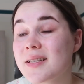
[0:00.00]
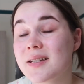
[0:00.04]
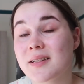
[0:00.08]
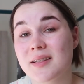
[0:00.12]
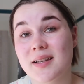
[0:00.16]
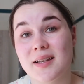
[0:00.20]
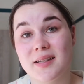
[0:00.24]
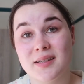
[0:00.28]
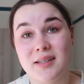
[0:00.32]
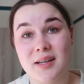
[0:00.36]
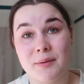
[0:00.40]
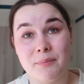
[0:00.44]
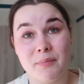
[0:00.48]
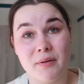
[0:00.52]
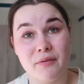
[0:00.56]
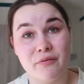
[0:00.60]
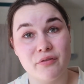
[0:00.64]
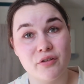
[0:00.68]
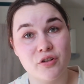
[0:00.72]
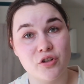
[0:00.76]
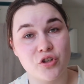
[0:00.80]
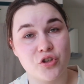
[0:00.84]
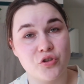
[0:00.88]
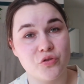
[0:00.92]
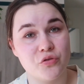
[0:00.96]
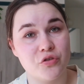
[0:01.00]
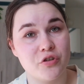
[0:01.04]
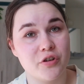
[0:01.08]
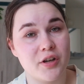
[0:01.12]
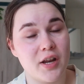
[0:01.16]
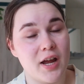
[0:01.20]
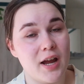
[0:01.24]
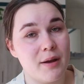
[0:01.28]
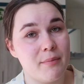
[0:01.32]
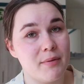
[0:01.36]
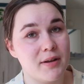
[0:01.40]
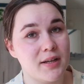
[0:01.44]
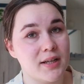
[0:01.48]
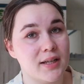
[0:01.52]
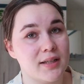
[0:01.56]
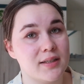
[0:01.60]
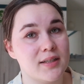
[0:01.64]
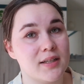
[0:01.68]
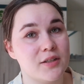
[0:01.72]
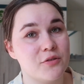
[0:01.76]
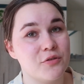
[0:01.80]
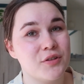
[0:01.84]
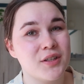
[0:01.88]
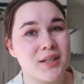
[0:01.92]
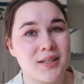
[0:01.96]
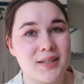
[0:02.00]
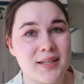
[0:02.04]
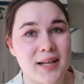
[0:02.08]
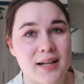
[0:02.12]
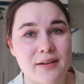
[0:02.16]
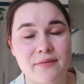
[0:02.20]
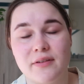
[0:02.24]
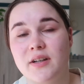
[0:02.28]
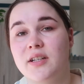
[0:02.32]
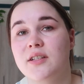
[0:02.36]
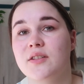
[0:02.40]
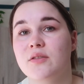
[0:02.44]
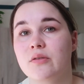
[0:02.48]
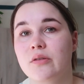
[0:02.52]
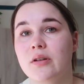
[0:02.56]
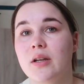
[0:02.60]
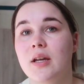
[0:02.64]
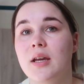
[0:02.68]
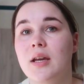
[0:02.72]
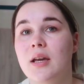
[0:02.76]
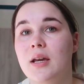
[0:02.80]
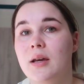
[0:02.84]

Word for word: Das heißt, ich habe mein Fitnessstudio in der Heimat die ganze Zeit durchgezahlt, weil ich so einen